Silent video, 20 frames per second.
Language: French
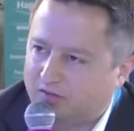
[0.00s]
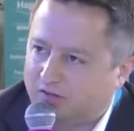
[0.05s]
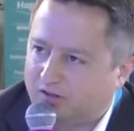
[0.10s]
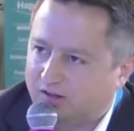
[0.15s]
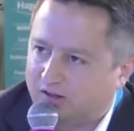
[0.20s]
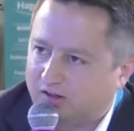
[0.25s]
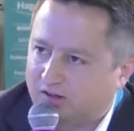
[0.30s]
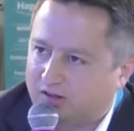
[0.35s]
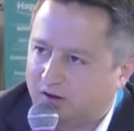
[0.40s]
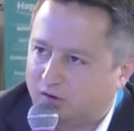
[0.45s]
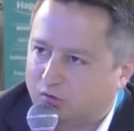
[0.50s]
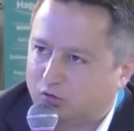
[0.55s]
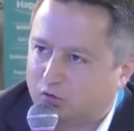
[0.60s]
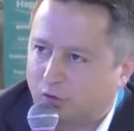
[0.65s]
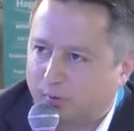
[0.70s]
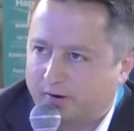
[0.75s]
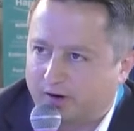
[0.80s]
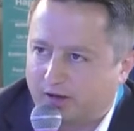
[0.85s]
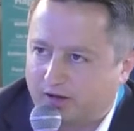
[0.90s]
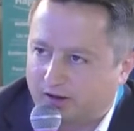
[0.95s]
des, noms de
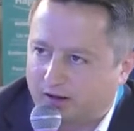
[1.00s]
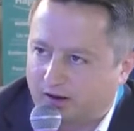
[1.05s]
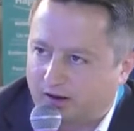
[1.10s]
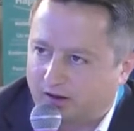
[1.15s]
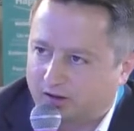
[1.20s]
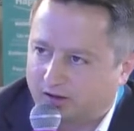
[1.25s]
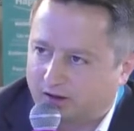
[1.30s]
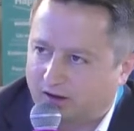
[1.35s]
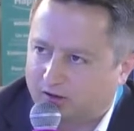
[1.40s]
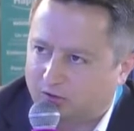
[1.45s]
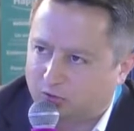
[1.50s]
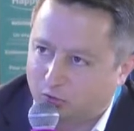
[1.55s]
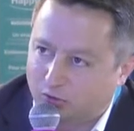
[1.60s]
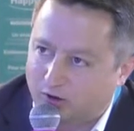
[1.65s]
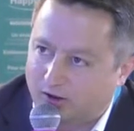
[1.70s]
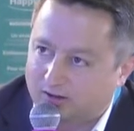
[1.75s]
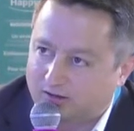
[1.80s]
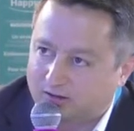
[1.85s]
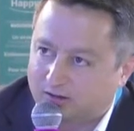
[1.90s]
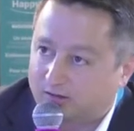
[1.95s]
domaine à, deux
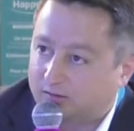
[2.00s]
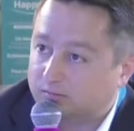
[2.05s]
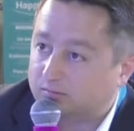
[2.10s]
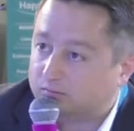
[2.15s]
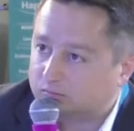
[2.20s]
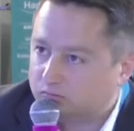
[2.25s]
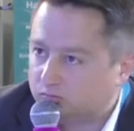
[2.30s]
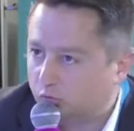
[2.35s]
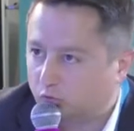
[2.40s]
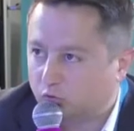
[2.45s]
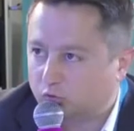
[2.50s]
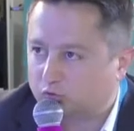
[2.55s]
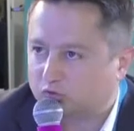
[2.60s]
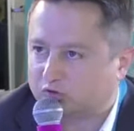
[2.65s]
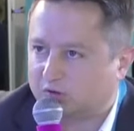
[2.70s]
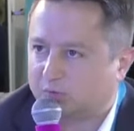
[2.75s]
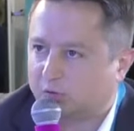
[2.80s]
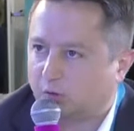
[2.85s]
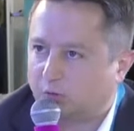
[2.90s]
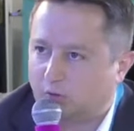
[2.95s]
lettres, tout
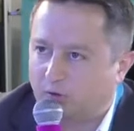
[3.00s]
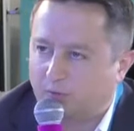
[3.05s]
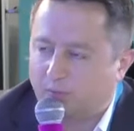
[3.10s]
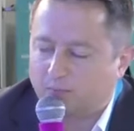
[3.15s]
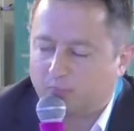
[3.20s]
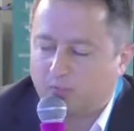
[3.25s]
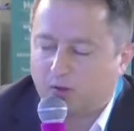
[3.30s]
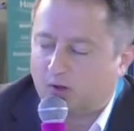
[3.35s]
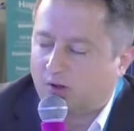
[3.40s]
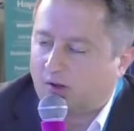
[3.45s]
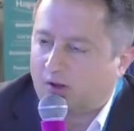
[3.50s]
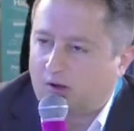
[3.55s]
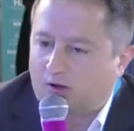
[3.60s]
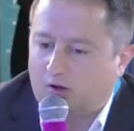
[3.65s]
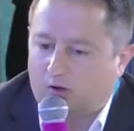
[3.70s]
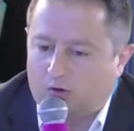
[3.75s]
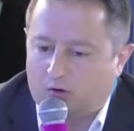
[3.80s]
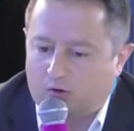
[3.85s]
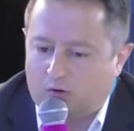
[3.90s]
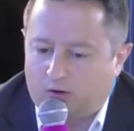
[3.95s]
simplement. Mhm.
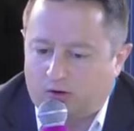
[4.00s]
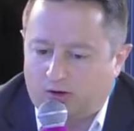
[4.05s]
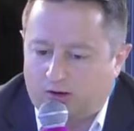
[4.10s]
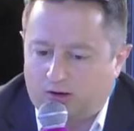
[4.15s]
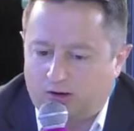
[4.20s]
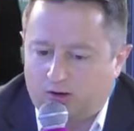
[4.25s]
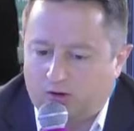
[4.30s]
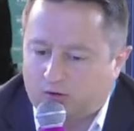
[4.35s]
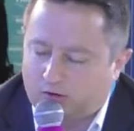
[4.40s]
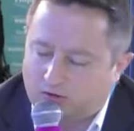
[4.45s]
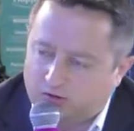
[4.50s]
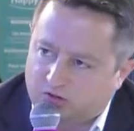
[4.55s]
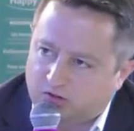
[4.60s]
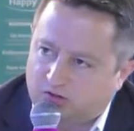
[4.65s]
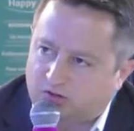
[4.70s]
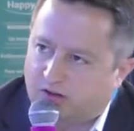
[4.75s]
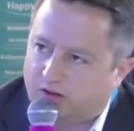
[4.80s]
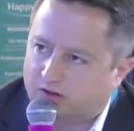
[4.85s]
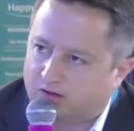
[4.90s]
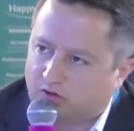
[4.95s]
Euh, et euh, les
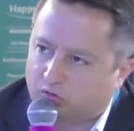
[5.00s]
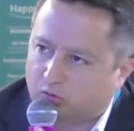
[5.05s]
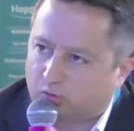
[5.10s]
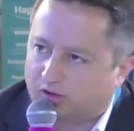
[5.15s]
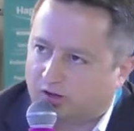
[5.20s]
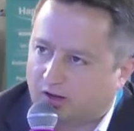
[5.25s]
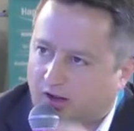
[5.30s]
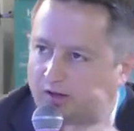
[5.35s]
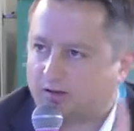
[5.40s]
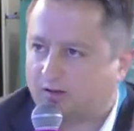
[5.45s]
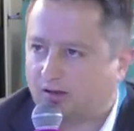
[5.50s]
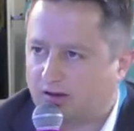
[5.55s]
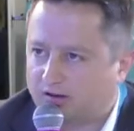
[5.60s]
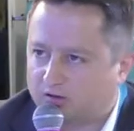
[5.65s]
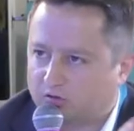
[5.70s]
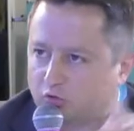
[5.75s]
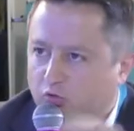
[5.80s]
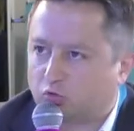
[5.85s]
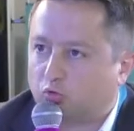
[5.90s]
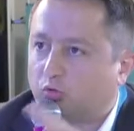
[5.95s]
IDN qui sont les caractères
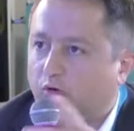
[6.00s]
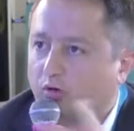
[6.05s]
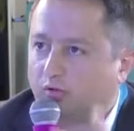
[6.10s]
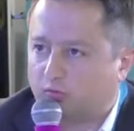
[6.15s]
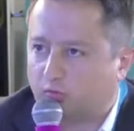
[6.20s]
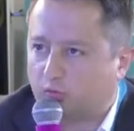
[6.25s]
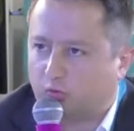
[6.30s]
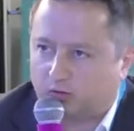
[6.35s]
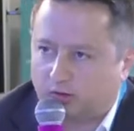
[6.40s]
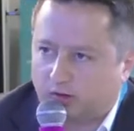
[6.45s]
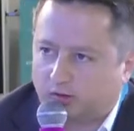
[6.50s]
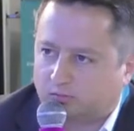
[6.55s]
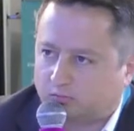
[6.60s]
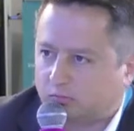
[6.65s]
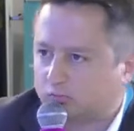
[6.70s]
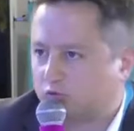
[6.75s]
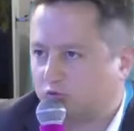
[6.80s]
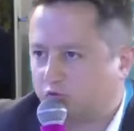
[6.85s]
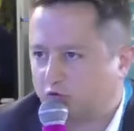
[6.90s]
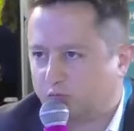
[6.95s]
accentués. Bon, voilà.
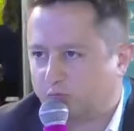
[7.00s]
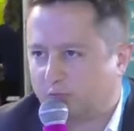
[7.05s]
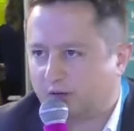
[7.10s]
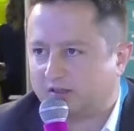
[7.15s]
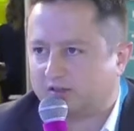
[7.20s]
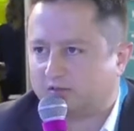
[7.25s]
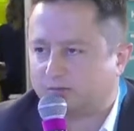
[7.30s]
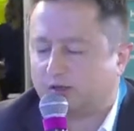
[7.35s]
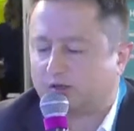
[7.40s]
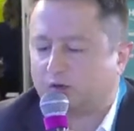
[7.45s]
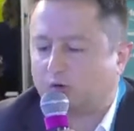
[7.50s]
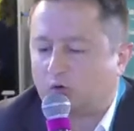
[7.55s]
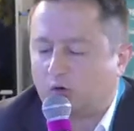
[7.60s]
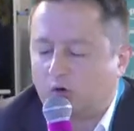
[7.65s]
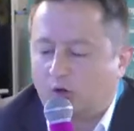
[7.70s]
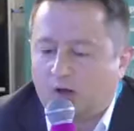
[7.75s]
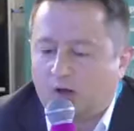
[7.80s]
Je passe maintenant.